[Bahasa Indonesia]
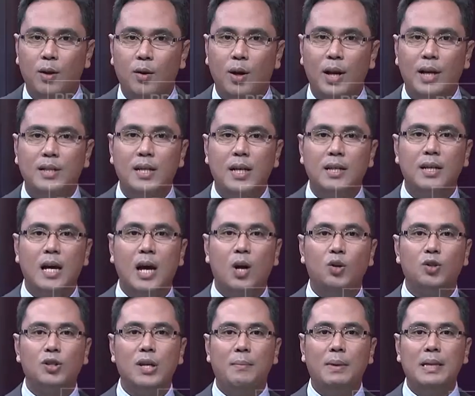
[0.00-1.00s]
Indonesia
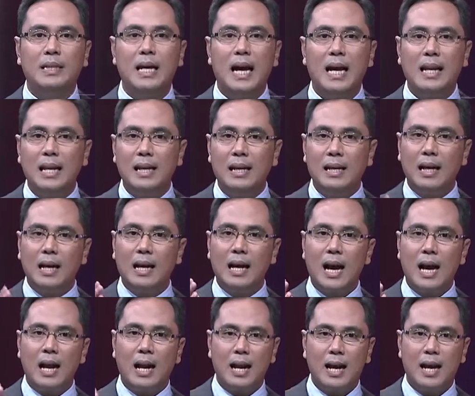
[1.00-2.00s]
seharusnya menjadi
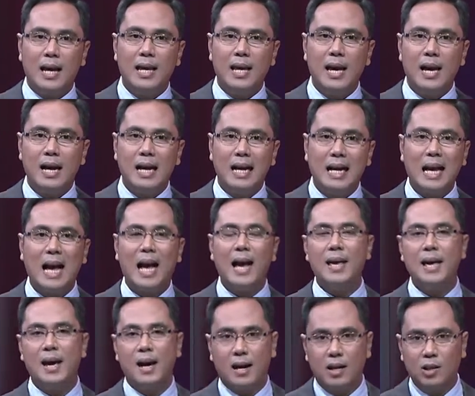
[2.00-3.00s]
negara yang
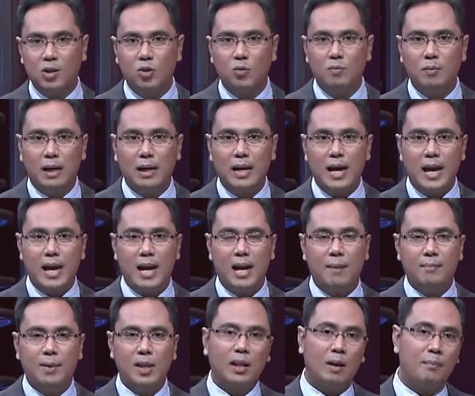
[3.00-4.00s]
kaya akan sumber daya
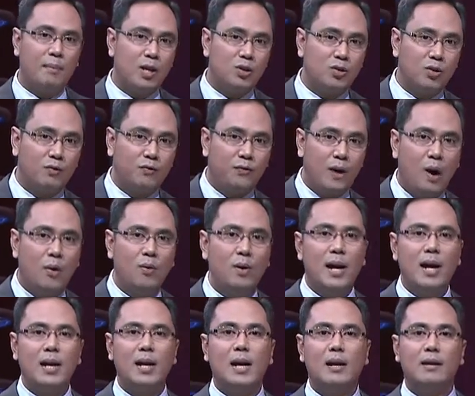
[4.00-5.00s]
alamnya termasuk
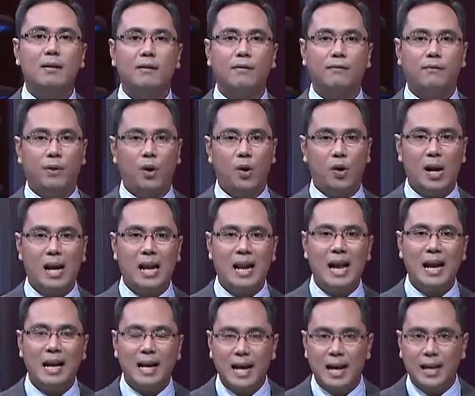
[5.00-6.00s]
fauna dan flora
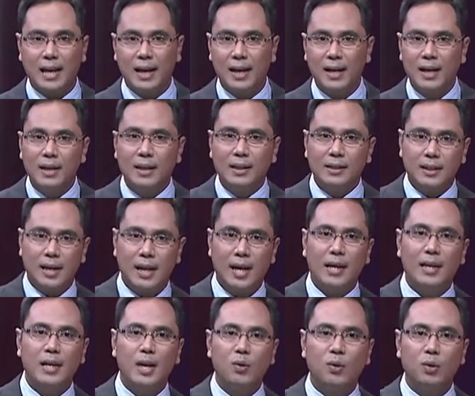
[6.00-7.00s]
langkanya.
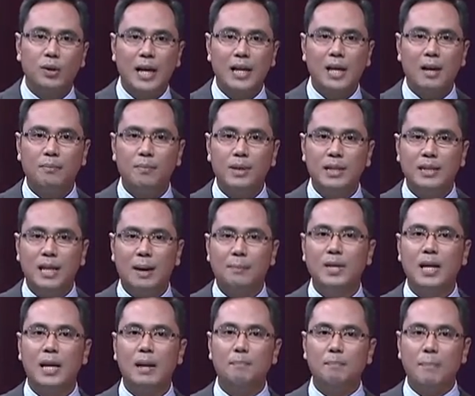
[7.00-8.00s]
Sayangnya hutan yang bisa
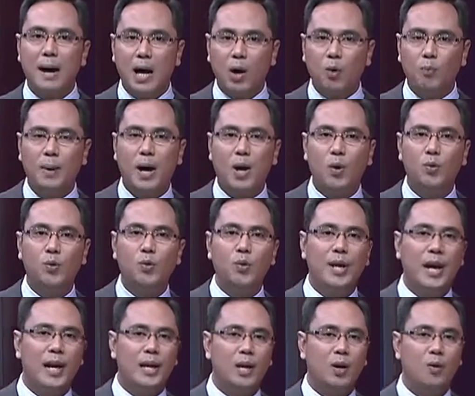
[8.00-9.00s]
menjadi paru-paru
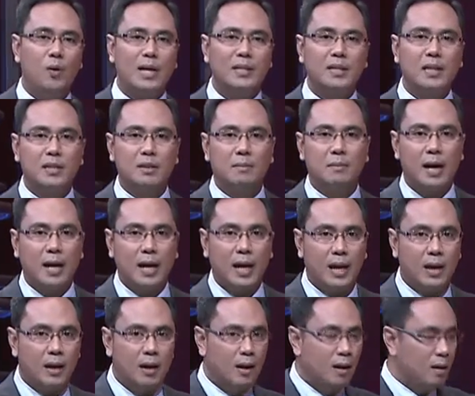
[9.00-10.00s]
dunia ini luasnya
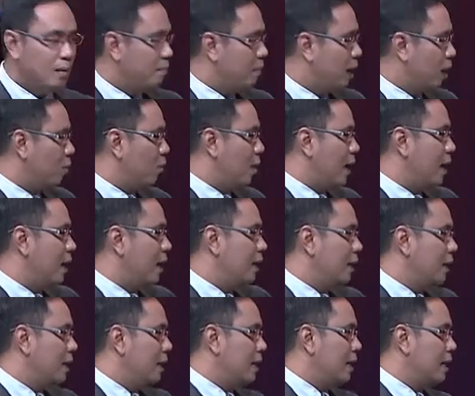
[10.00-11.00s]
semakin berkurang.
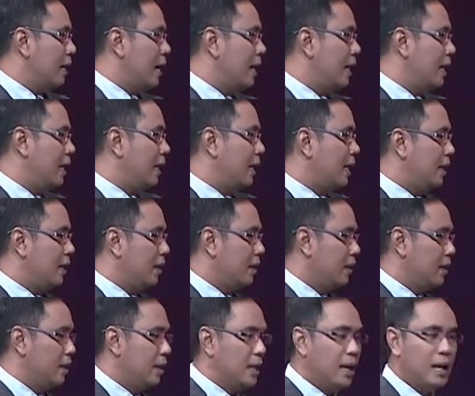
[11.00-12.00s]
Dari
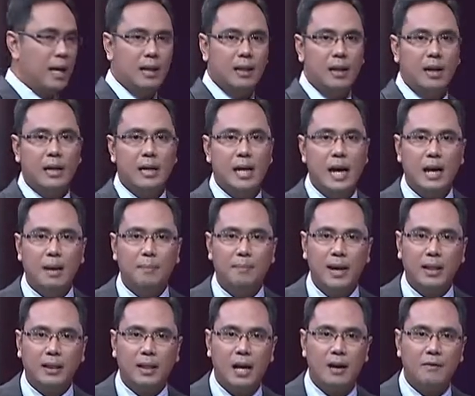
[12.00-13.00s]
kita lihat dari
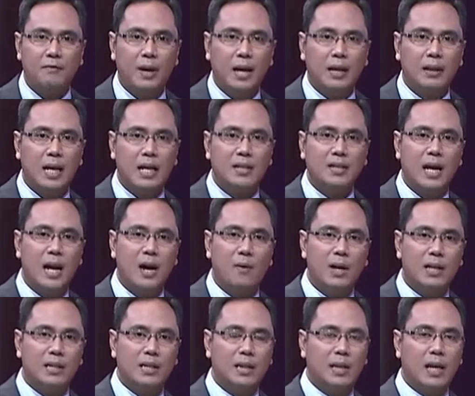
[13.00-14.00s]
peta vegetasi
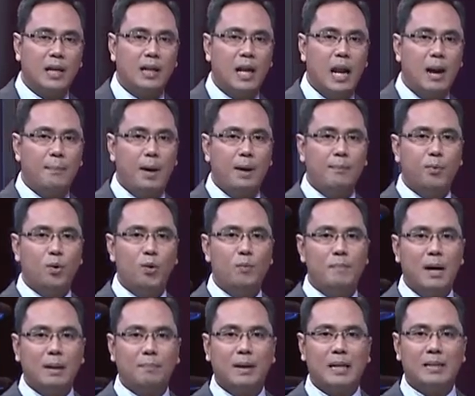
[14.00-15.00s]
awal sekitar
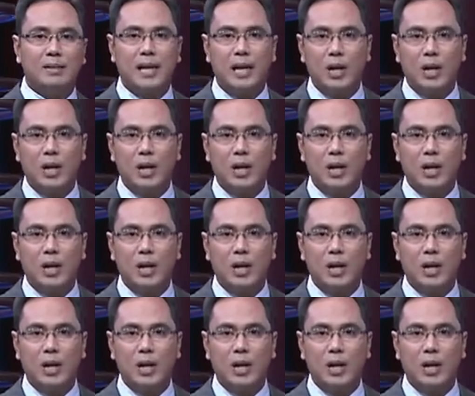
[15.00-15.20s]
84% persen